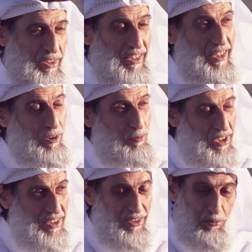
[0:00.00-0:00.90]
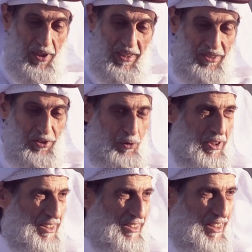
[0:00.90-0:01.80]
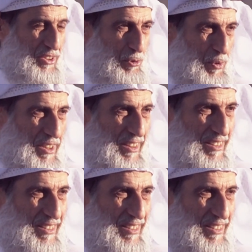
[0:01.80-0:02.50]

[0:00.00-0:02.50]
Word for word: ترى إذا ما عدت بخليك تسوي ضغط عشر مرات